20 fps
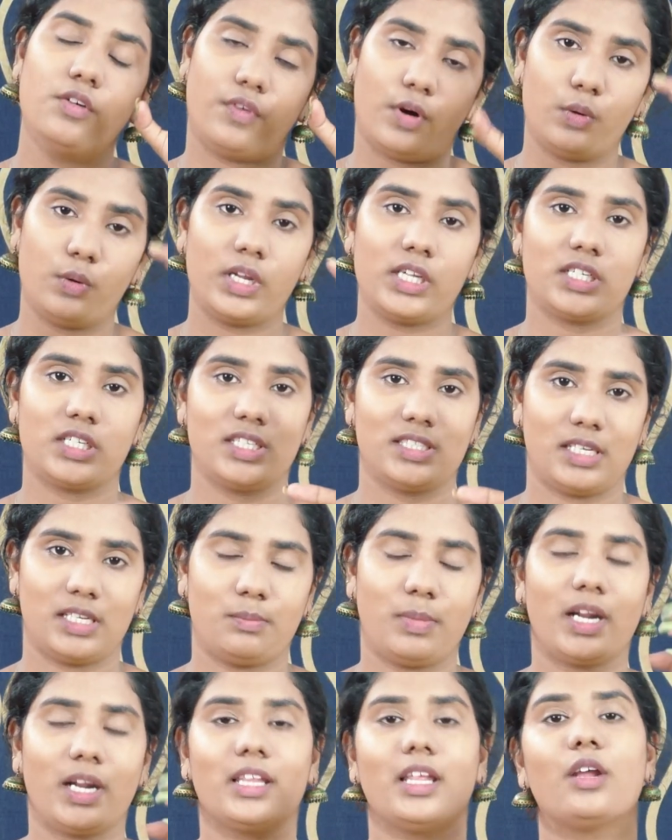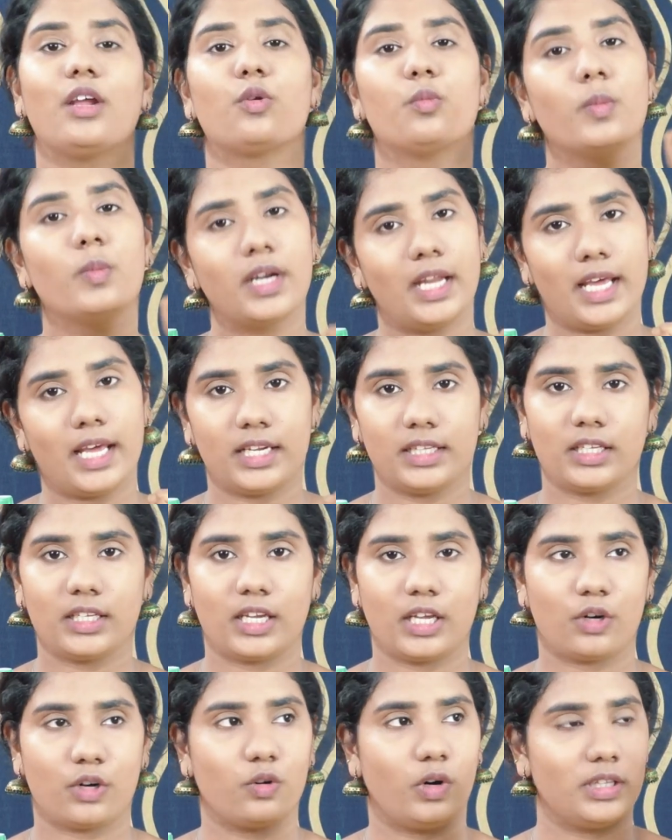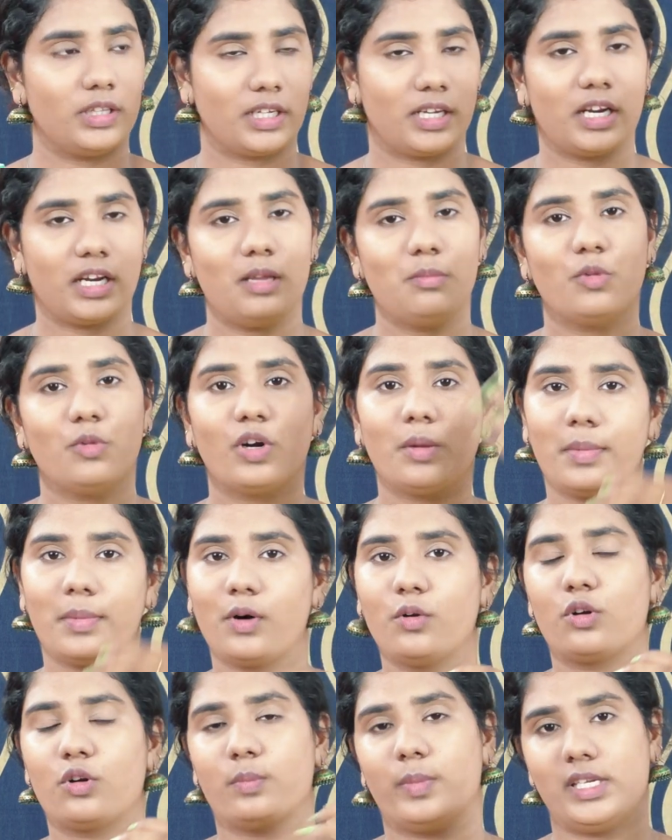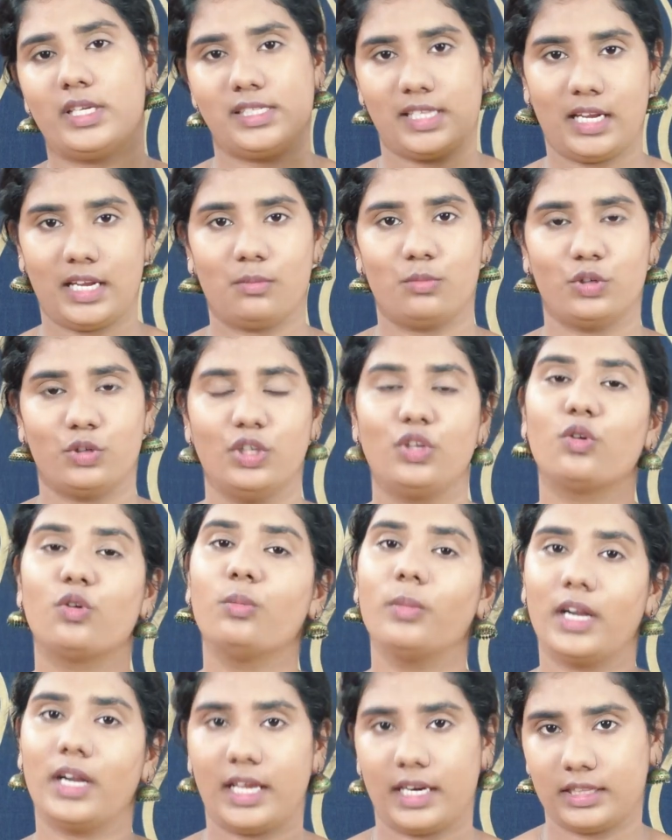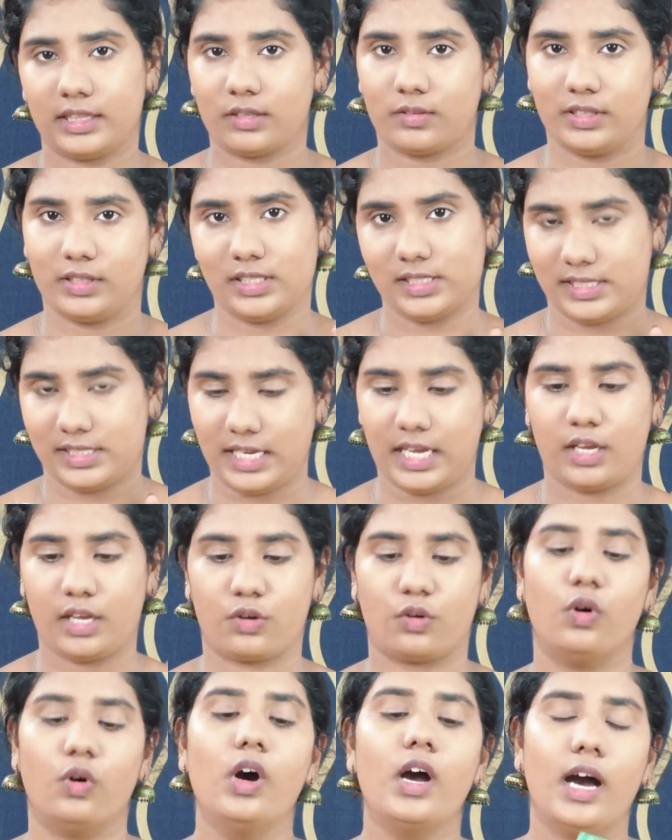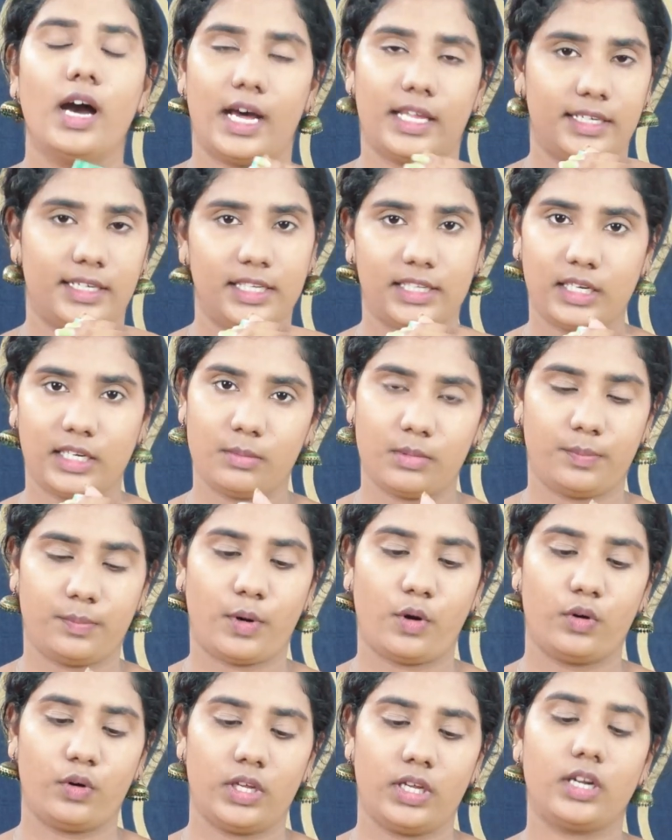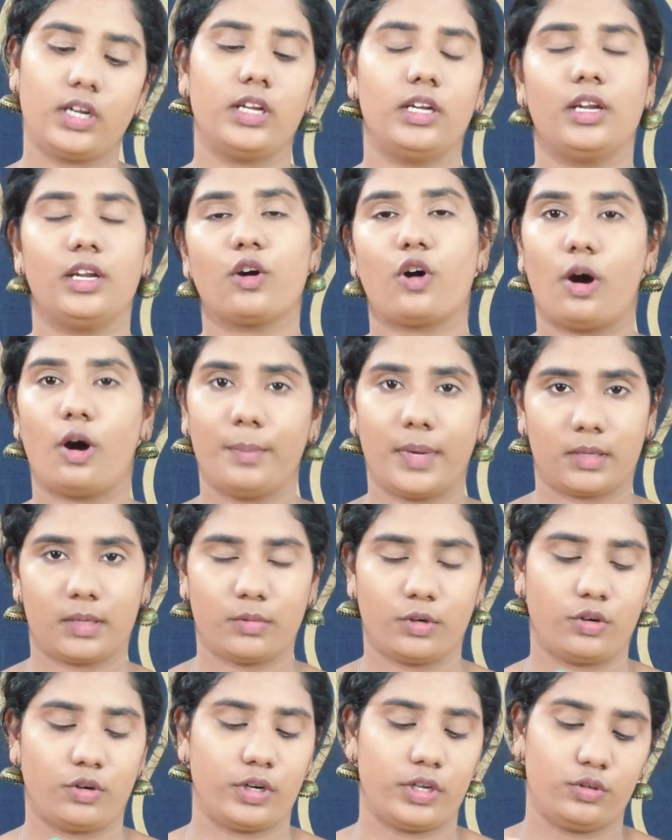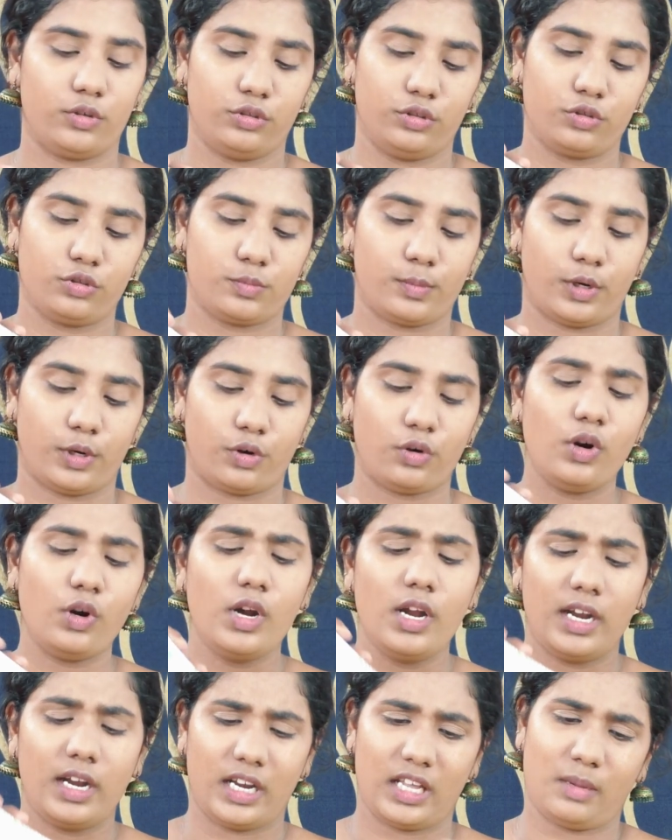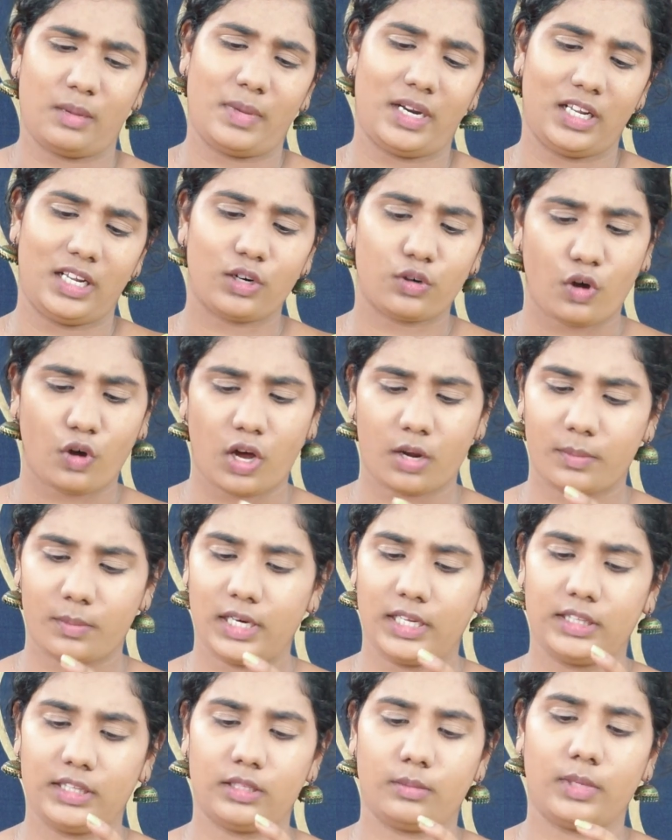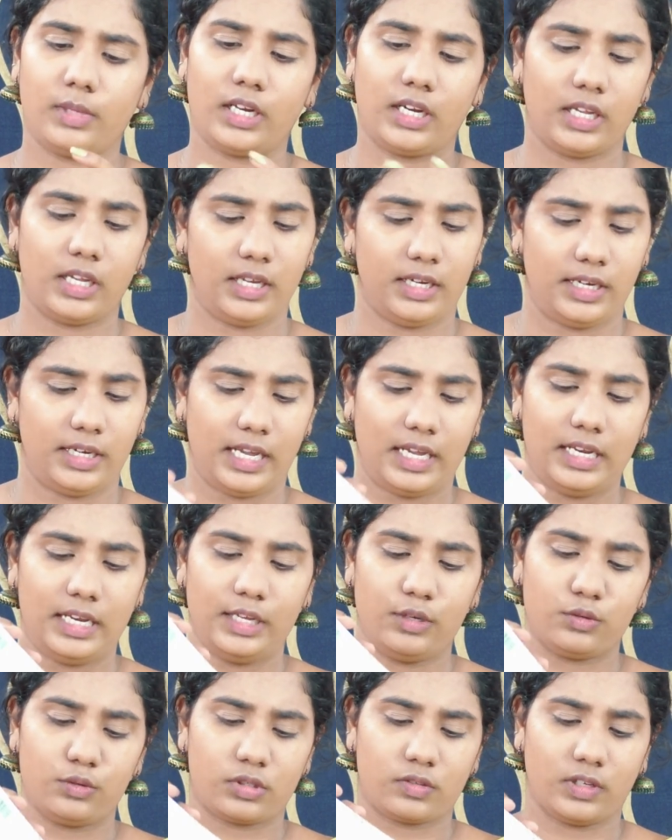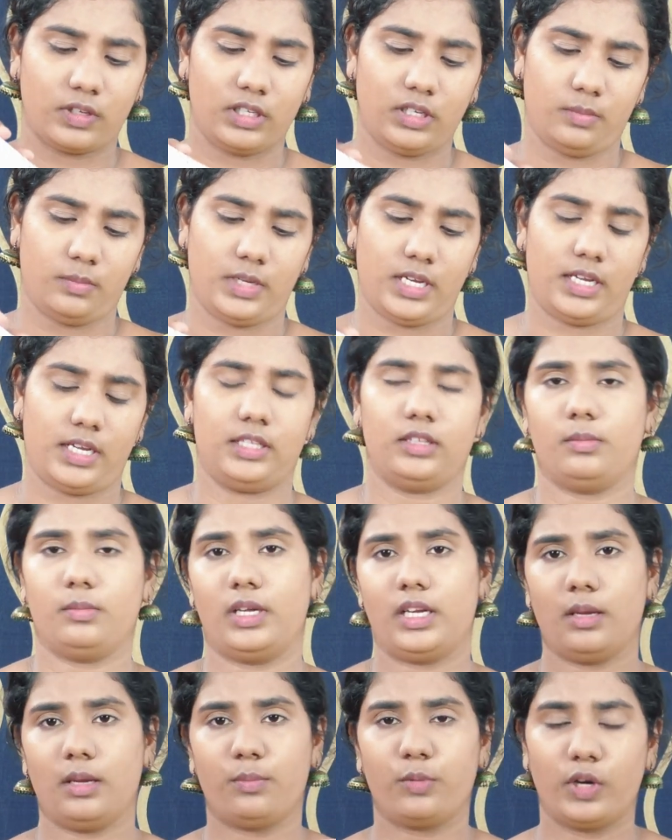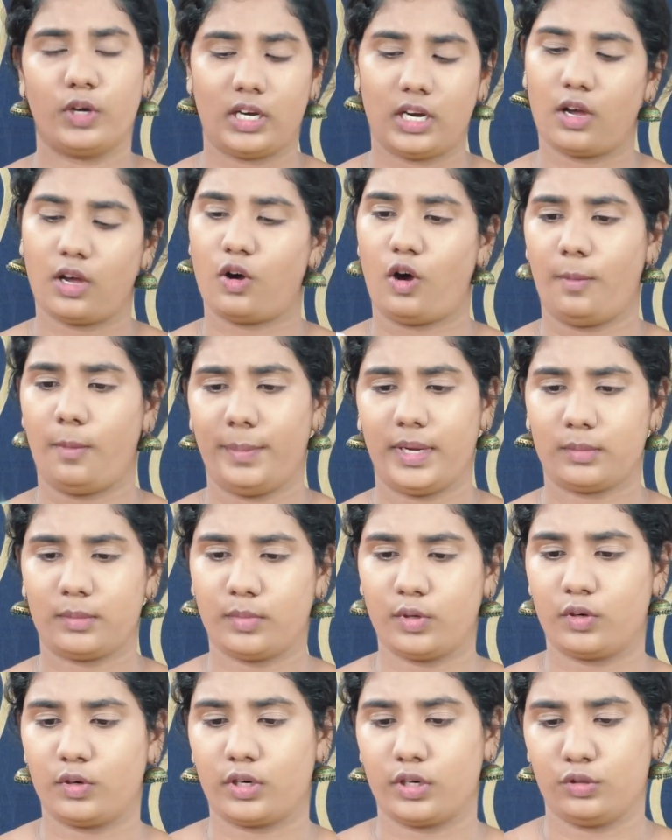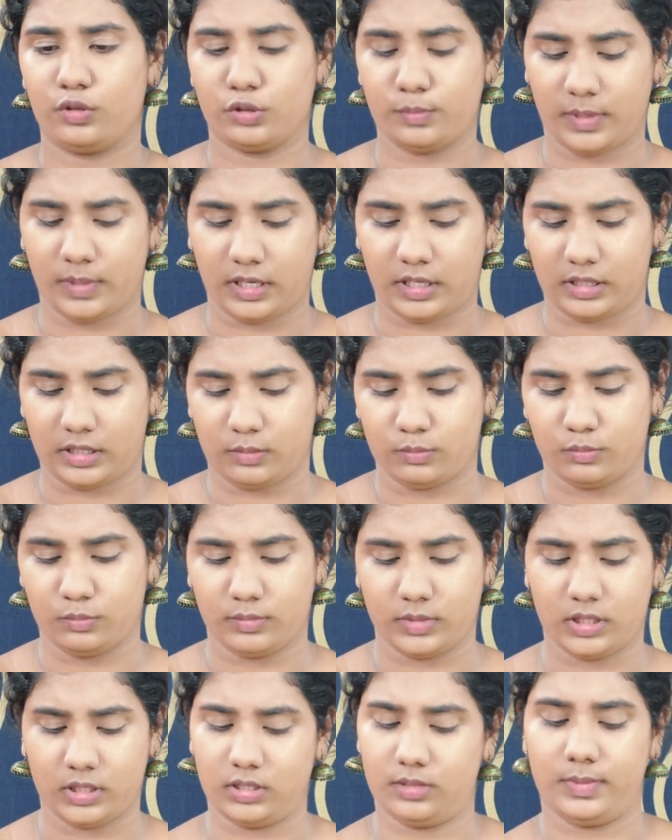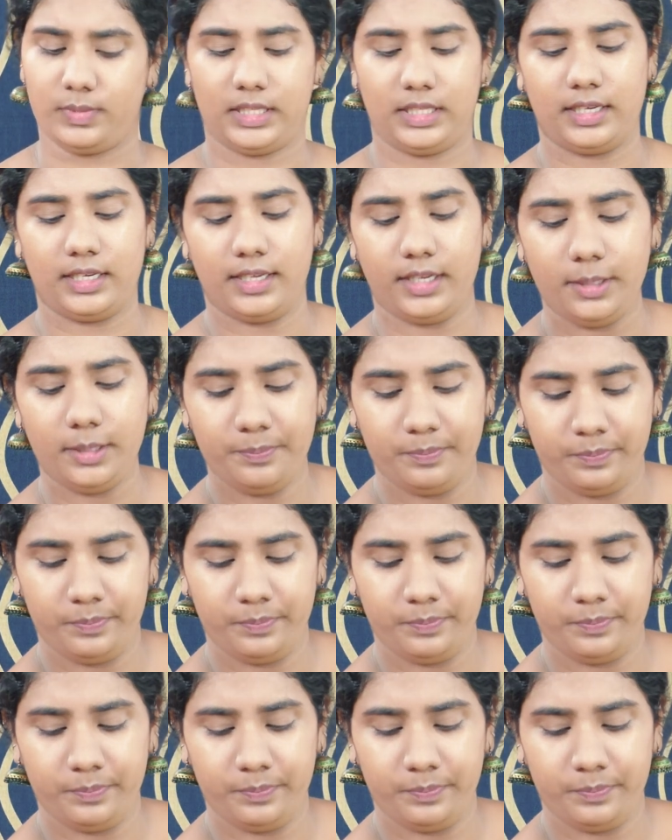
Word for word: ஃபவுண்டேஷனை செட் பண்ணால் தான் ரொம்ப நேரத்துக்கு இருக்கும் அந்த க்ரீமோட பவுடர் போய் சேரும்போது ரொம்ப நேரத்துக்கு வந்து ஸ்டே இருக்கும் அதனால தான் நம்ம பவுடர் இல்லைன்னா காம்பேக்ட் பவுடர் யூஸ் பண்ணுறோம் நீங்கள் பெட்டர் நார்மல் இந்த மாதிரி டெய்லி யூஸ்க்கு வந்து நம்ம இந்த மாதிரியே போயிடலாம் காம்பேக்ட் பவுடர் யூஸ் பண்ணுறதுக்கு பதில்